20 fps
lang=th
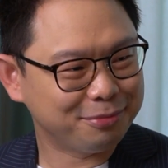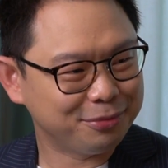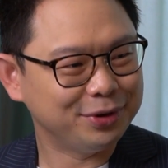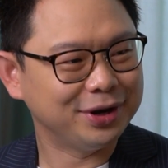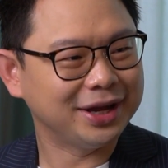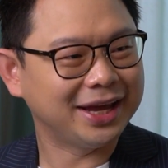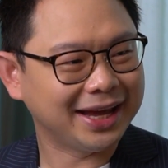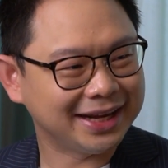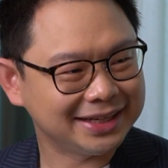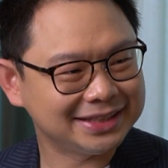
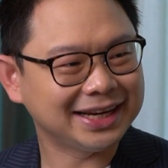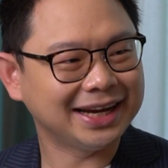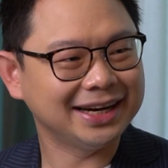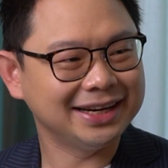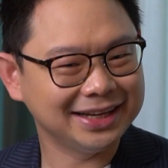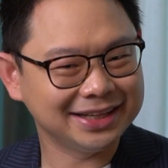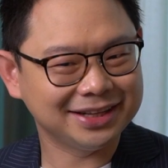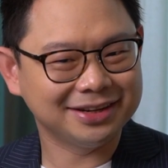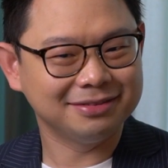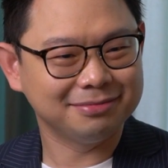communication
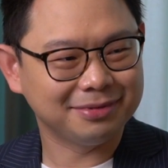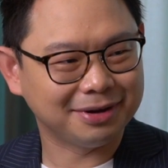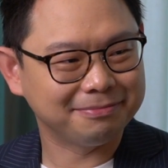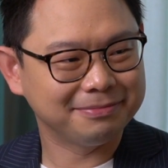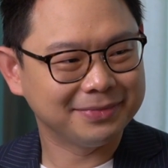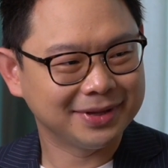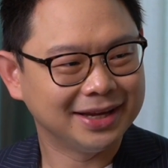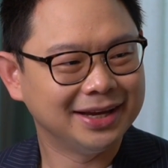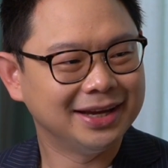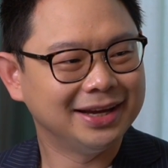นี่ต้องแบบ
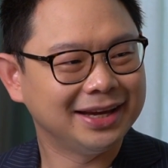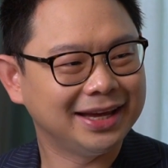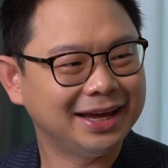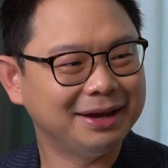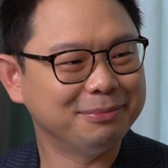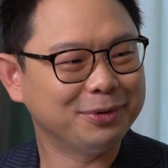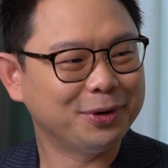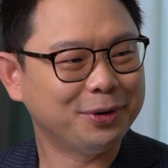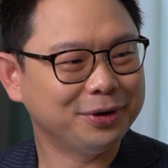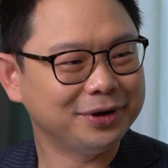
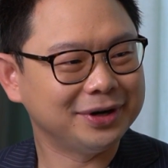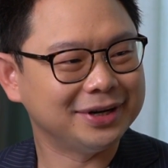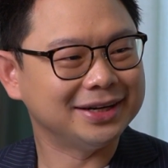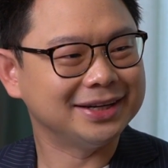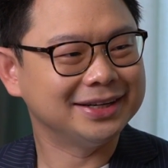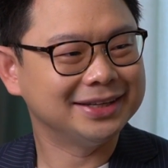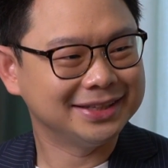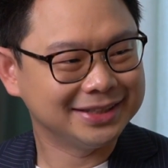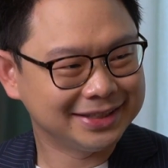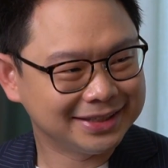เข้มข้น
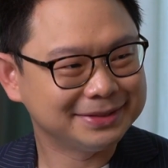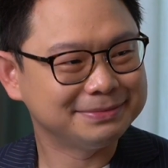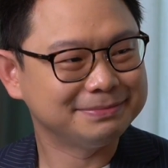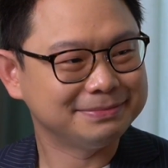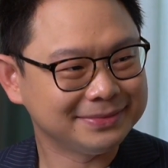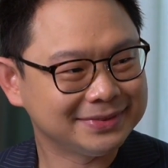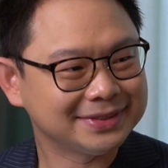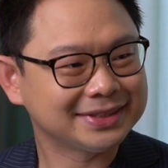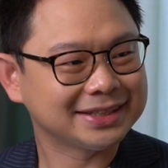ถูกครับ